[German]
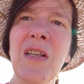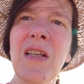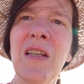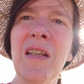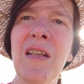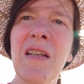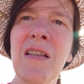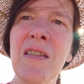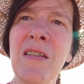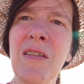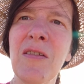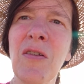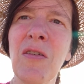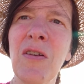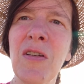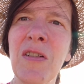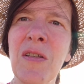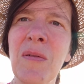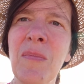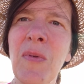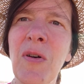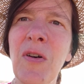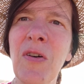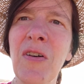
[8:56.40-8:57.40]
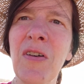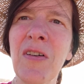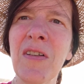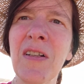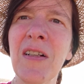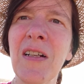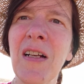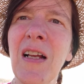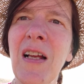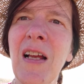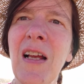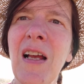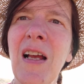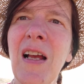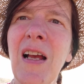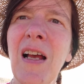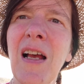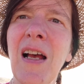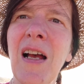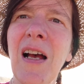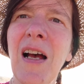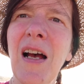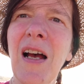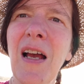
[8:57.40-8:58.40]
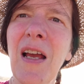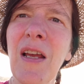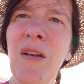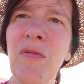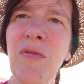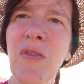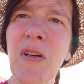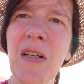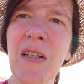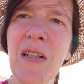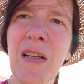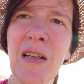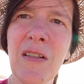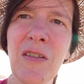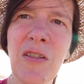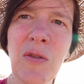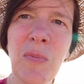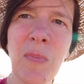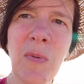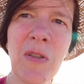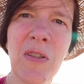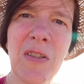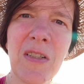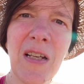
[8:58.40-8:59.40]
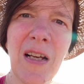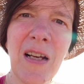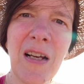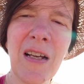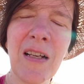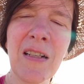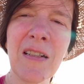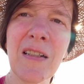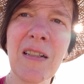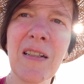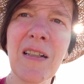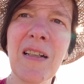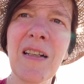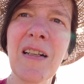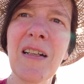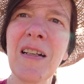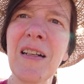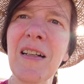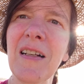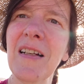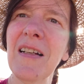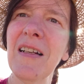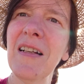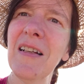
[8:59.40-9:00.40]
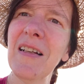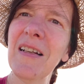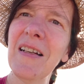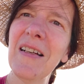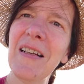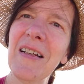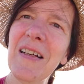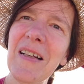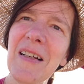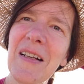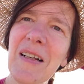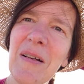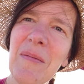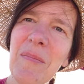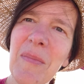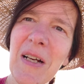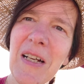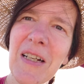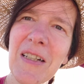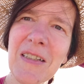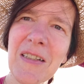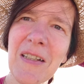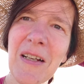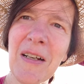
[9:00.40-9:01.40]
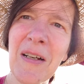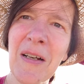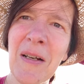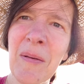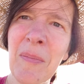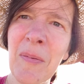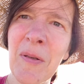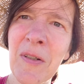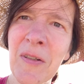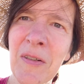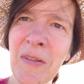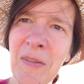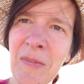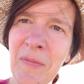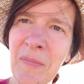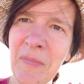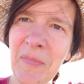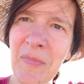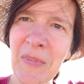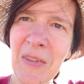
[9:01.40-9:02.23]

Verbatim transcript: wie ich es heute Morgen einfach ganz spontan gemacht habe.